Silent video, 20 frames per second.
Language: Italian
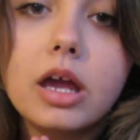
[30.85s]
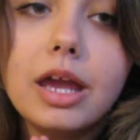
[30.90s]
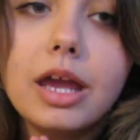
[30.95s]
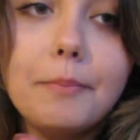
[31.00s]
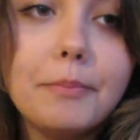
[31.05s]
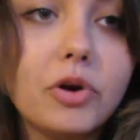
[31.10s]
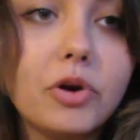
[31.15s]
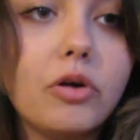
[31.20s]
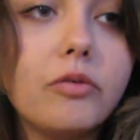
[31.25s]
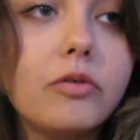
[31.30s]
e
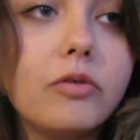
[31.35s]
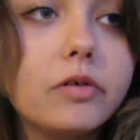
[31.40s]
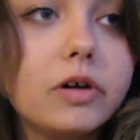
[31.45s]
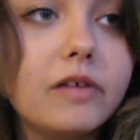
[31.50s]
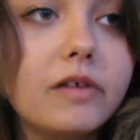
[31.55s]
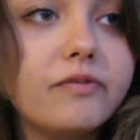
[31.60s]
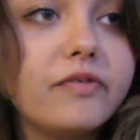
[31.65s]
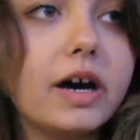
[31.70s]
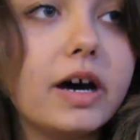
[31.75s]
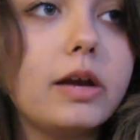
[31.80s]
provo
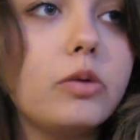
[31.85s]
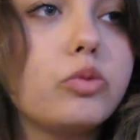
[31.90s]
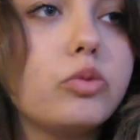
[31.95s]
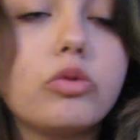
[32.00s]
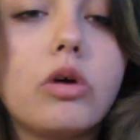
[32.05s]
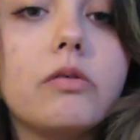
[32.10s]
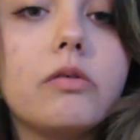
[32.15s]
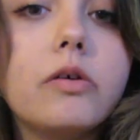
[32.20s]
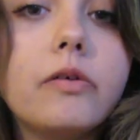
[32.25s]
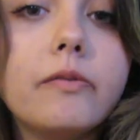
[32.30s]
a fare un
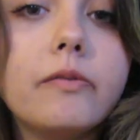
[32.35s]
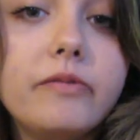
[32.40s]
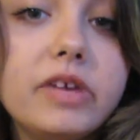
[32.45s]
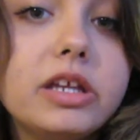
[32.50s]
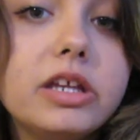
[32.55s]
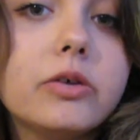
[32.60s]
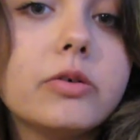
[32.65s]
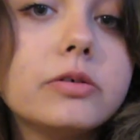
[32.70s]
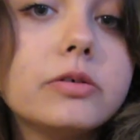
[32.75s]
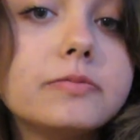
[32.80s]
nuovo
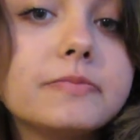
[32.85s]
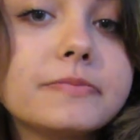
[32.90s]
video.